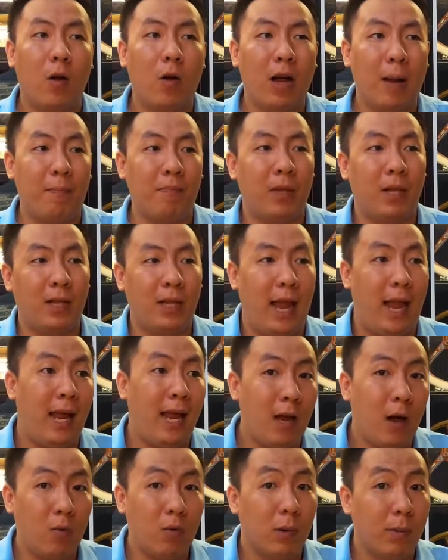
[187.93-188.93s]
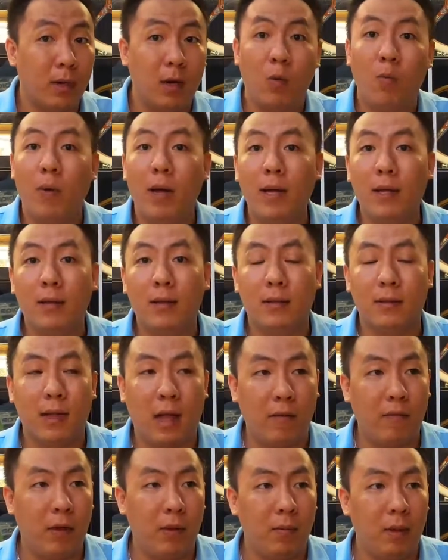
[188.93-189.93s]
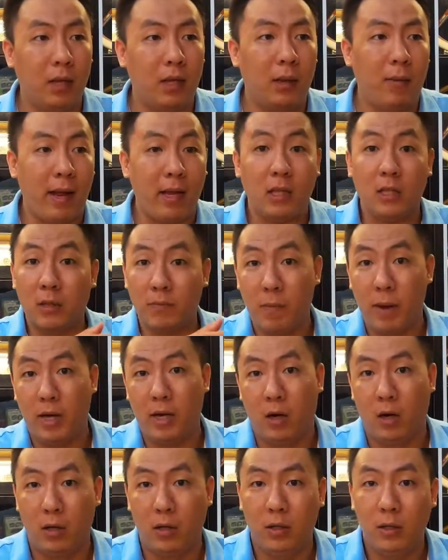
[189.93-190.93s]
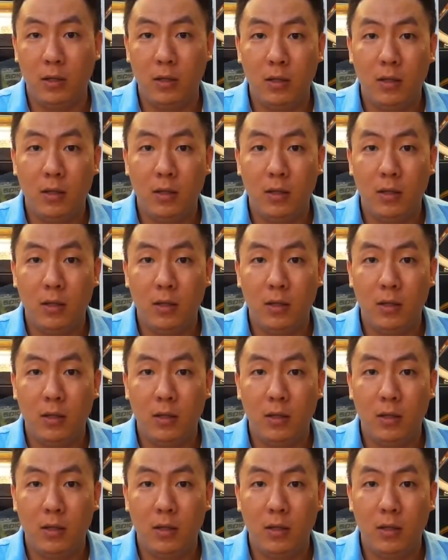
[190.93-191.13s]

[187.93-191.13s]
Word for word: có gặp tình trạng hay không là mình không biết, tại vì mình chỉ bán trên Shopee thôi.